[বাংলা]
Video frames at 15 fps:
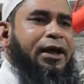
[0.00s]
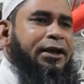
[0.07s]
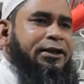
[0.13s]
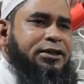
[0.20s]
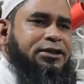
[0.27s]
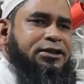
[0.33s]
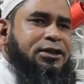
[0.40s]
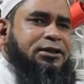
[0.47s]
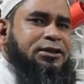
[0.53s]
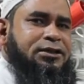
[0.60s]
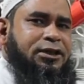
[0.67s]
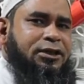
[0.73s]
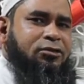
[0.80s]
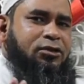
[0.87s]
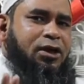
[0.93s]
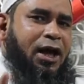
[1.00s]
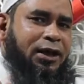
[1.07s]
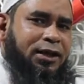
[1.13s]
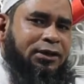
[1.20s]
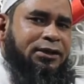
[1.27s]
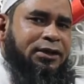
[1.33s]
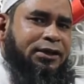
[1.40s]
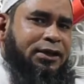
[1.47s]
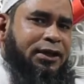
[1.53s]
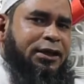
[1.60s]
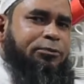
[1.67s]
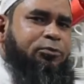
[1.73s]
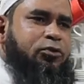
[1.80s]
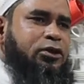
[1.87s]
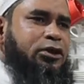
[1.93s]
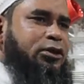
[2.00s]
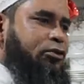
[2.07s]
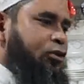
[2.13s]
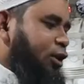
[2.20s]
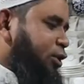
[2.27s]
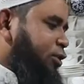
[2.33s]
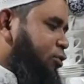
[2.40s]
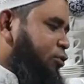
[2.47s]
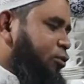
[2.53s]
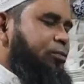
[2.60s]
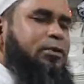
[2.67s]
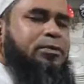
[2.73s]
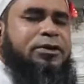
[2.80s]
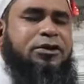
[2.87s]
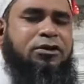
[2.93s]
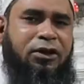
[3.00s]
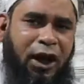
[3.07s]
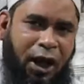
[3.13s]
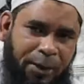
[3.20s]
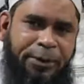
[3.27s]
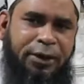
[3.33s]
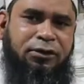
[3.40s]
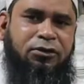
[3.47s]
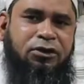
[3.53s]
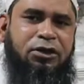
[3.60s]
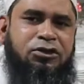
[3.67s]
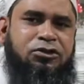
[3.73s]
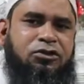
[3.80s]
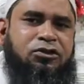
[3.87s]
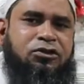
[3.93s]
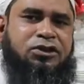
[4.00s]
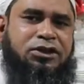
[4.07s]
এটার সাথে যেগুলো আলাদা কেক পুডিং করার জন্য বিভিন্ন খাবার করার জন্য